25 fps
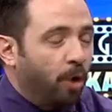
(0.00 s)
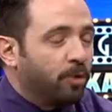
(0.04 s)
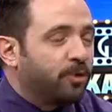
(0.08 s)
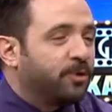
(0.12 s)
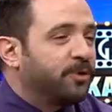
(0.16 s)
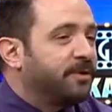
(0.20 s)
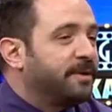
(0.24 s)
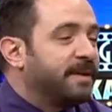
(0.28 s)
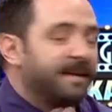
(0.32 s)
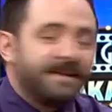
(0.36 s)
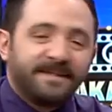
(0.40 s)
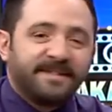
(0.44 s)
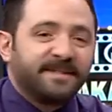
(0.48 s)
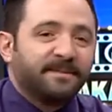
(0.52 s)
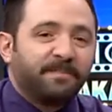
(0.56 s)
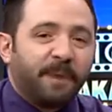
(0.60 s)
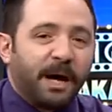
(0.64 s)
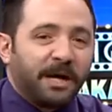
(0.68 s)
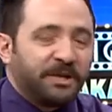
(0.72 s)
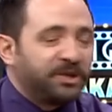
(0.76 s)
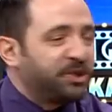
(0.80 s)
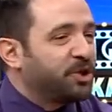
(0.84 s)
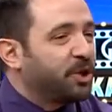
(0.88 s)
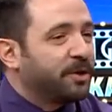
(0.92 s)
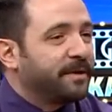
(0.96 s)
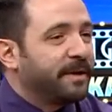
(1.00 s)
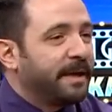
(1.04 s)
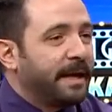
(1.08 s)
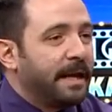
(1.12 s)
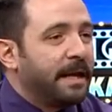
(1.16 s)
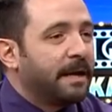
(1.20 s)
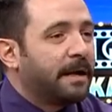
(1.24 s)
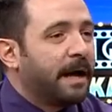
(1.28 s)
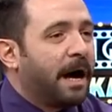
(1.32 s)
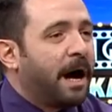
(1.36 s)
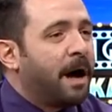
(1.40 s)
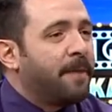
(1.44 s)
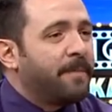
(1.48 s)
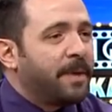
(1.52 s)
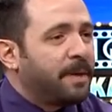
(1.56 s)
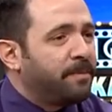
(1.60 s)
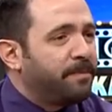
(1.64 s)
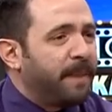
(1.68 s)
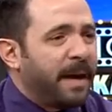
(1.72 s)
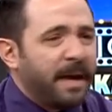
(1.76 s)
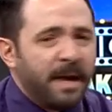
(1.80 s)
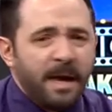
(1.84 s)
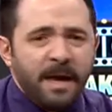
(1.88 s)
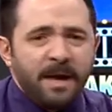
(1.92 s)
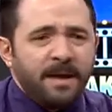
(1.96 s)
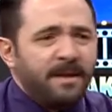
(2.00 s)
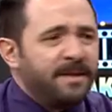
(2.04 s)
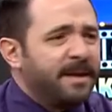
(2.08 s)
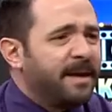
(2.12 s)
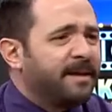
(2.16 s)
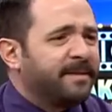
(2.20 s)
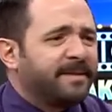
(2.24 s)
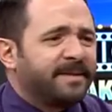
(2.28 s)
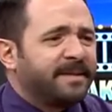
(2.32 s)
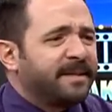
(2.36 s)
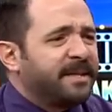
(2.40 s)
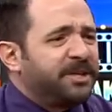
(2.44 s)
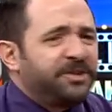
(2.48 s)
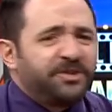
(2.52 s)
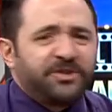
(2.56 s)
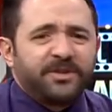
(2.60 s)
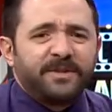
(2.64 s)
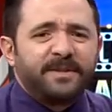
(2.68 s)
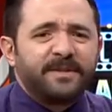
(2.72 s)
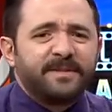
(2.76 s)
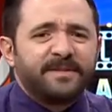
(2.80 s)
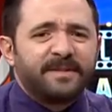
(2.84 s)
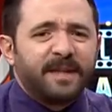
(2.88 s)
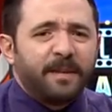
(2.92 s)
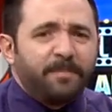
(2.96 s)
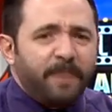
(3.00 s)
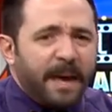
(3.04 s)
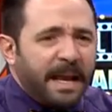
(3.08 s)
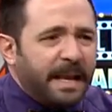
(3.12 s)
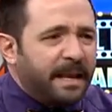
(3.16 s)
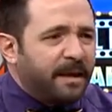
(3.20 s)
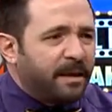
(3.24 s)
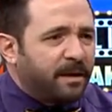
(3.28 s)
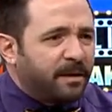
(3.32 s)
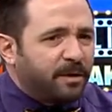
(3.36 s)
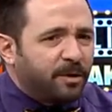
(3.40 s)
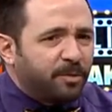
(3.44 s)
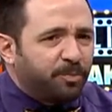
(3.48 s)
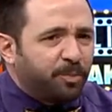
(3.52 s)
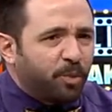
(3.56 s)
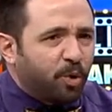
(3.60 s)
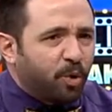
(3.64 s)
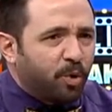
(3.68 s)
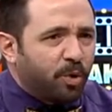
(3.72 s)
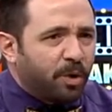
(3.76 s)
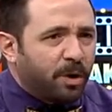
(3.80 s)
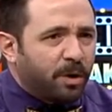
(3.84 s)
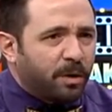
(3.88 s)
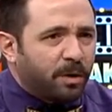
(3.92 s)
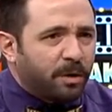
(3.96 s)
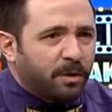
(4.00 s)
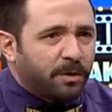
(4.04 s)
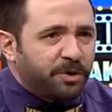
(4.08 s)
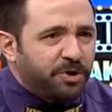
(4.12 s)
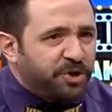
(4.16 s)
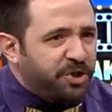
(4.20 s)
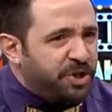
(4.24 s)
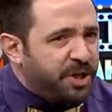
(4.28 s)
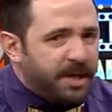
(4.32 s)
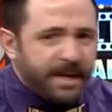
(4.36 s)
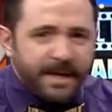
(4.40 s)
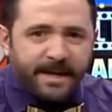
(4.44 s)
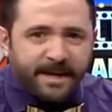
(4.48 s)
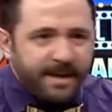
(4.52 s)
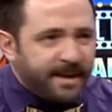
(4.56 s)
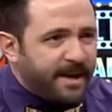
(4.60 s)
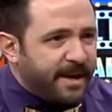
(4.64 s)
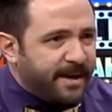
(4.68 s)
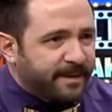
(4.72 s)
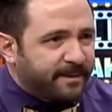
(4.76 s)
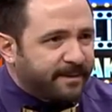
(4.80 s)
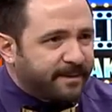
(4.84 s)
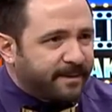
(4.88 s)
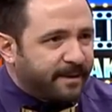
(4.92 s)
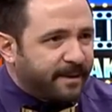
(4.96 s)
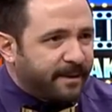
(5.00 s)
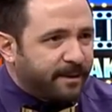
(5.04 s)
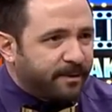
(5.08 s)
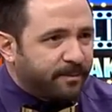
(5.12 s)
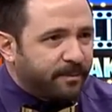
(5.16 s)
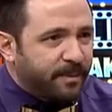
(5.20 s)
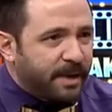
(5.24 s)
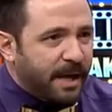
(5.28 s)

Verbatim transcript: oldu? Nasıl başladı ilk Ahmet Bey? Nasıl içinizde belirdi bu e, şiir yazayım